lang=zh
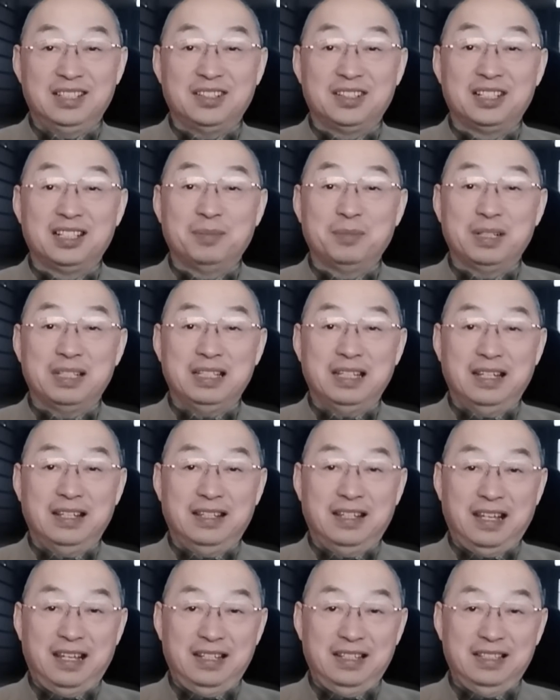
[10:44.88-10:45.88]
就是这么简
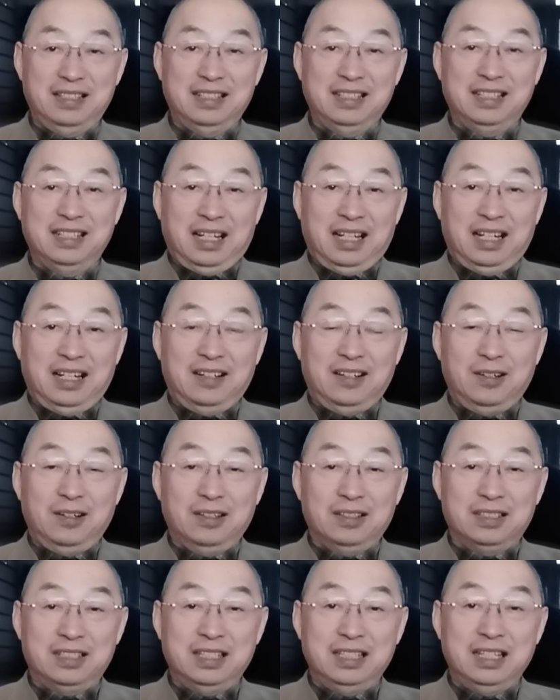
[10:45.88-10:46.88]
单。好，
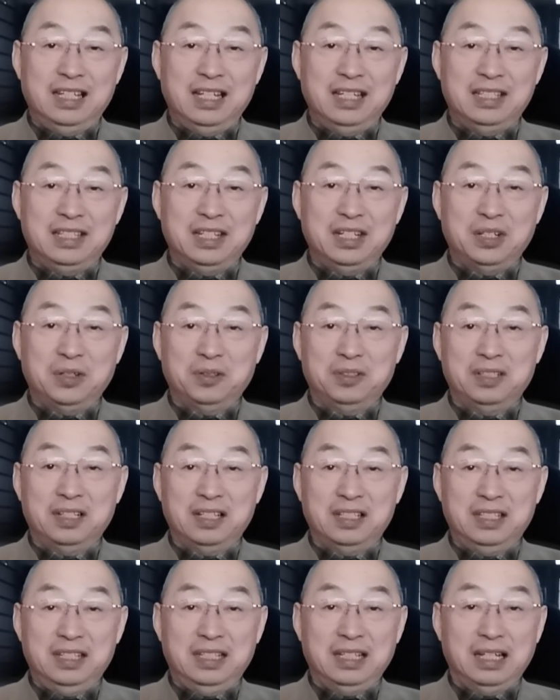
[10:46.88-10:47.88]
今天先说到这
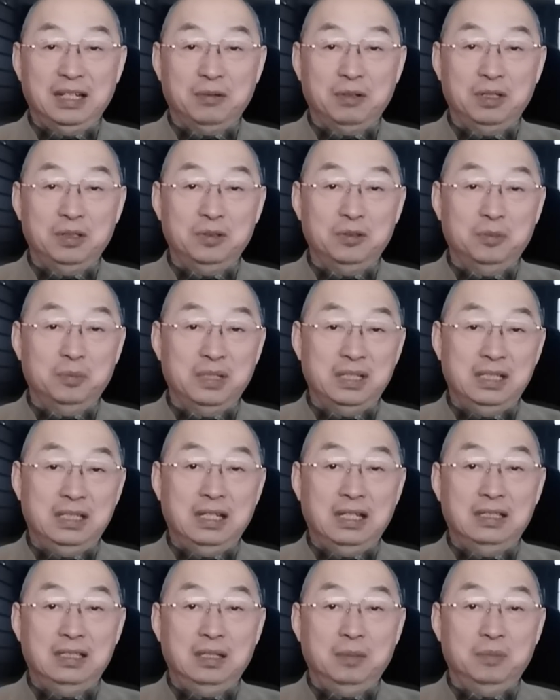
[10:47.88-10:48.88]
儿，谢谢大家关注，我们
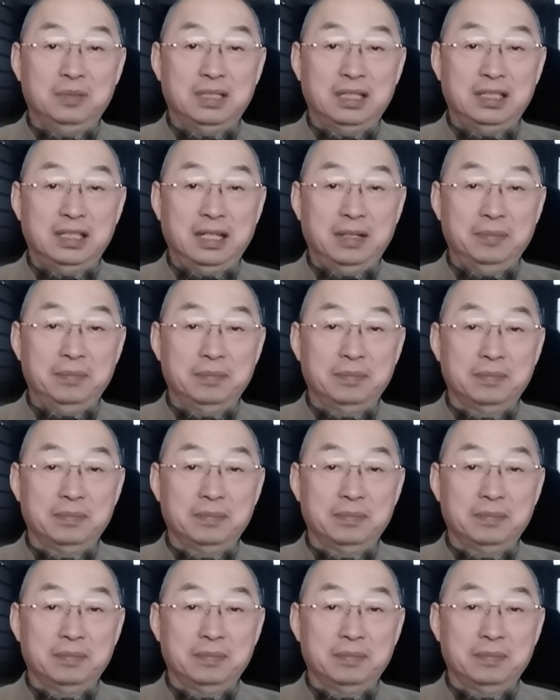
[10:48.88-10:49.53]
下期节目再见。